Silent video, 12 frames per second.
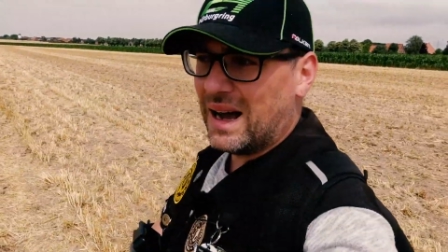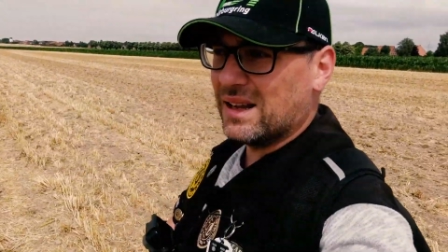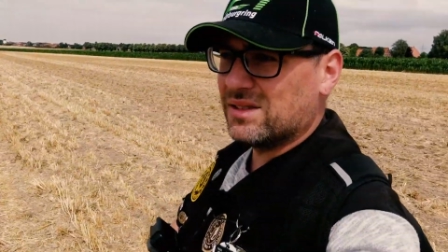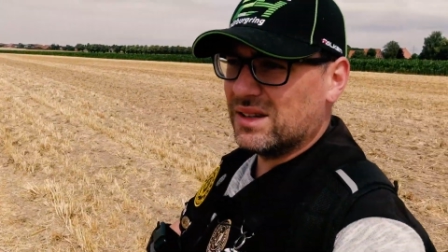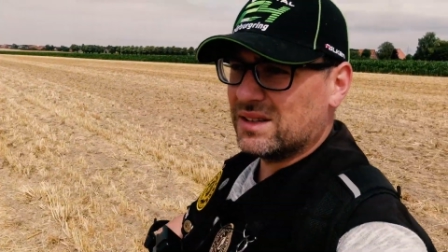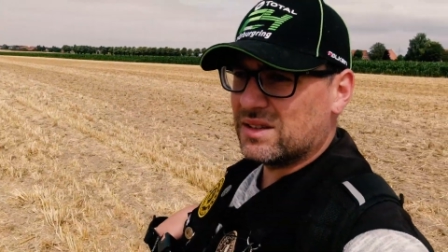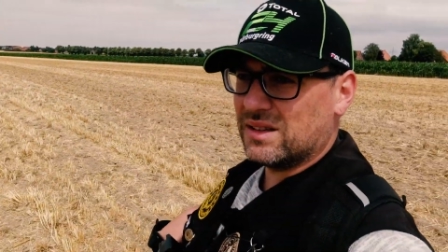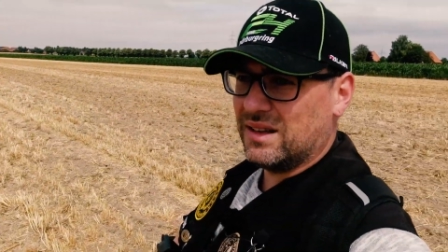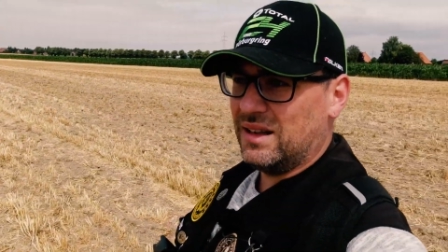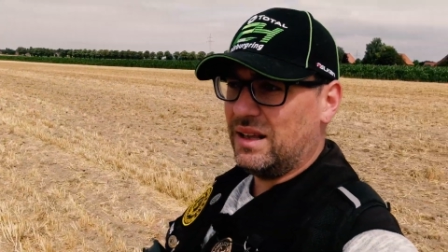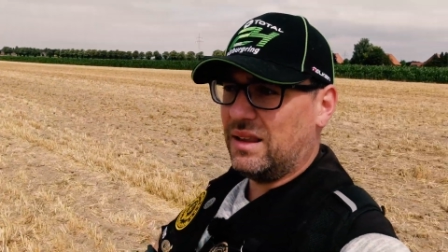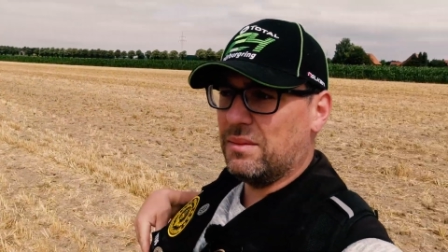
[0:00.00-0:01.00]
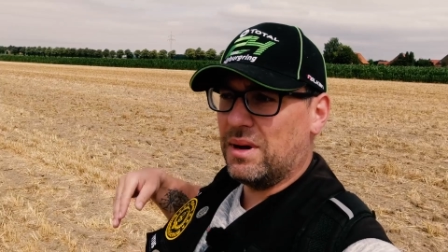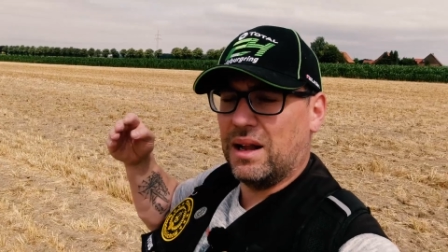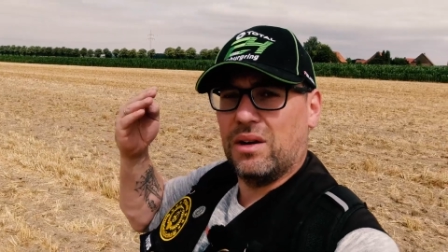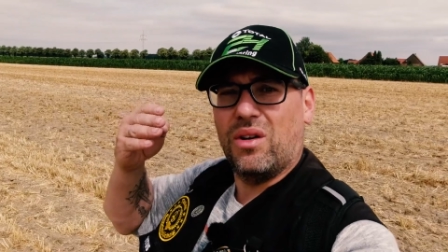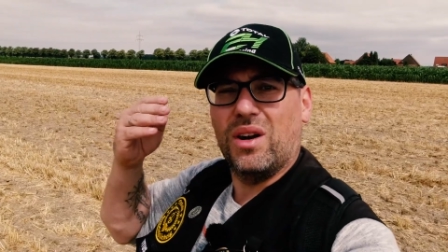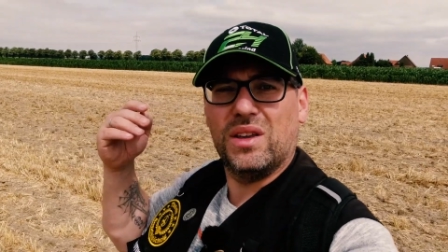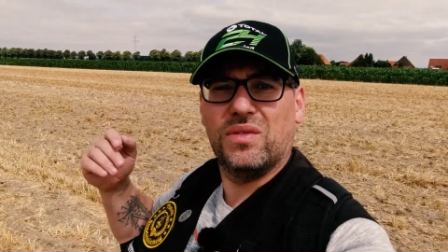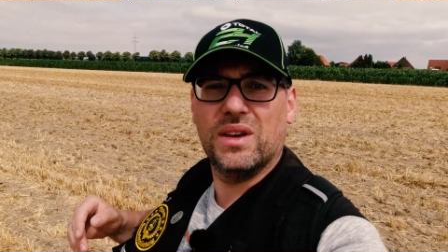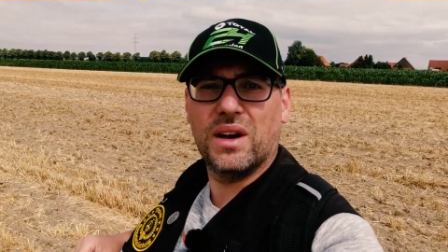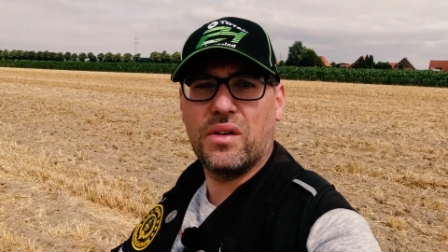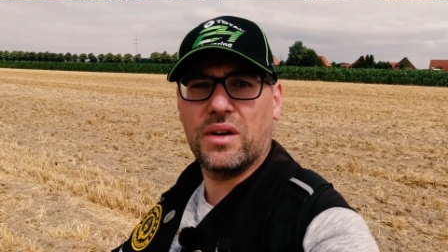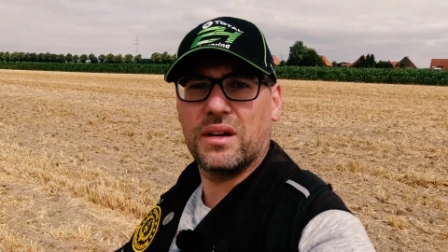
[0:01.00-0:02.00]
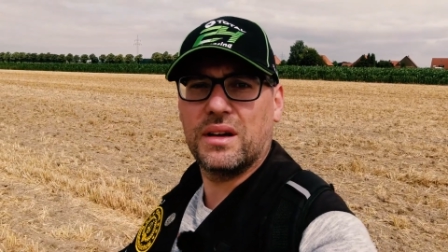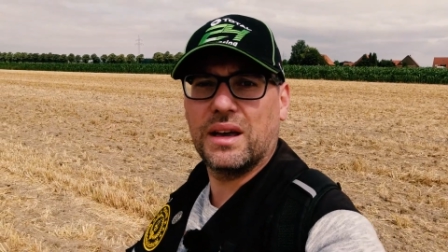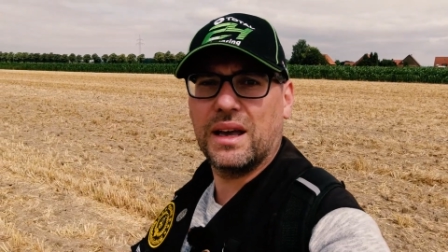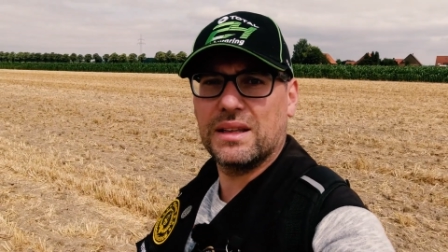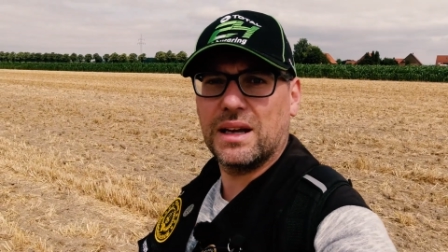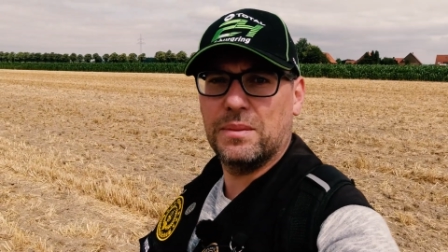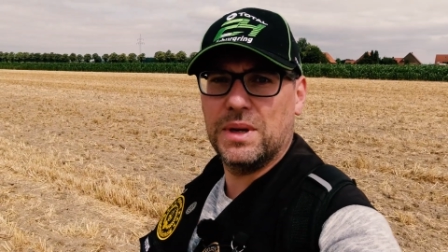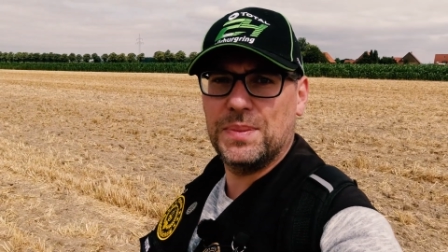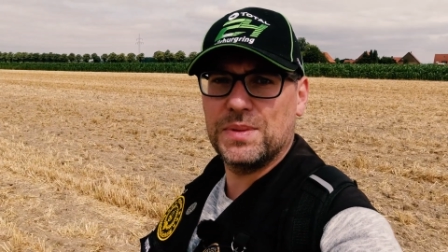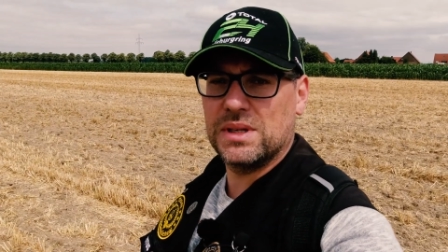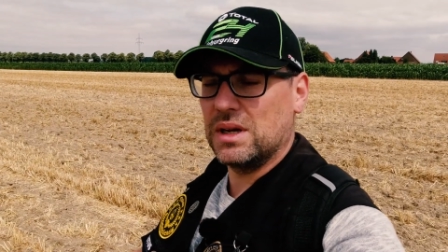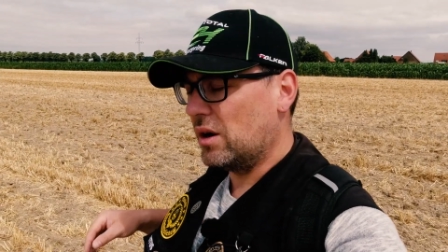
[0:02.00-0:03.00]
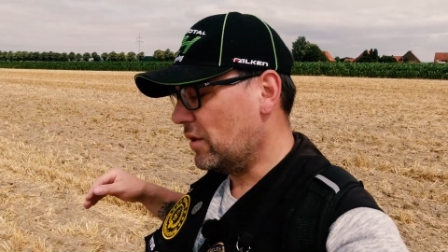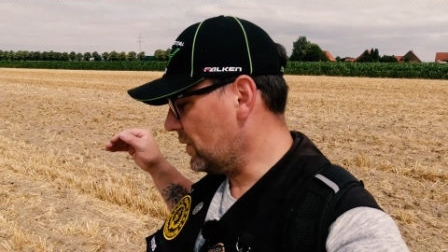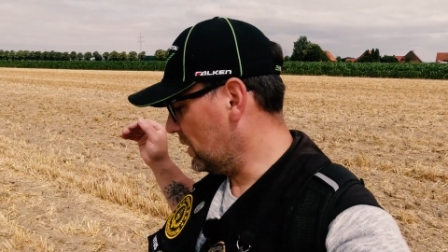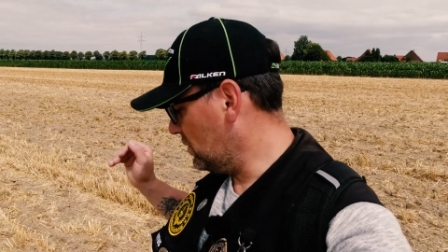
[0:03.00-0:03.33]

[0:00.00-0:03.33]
Also es liegt immer an euch, wie ihr eure Geräte am liebsten lauft.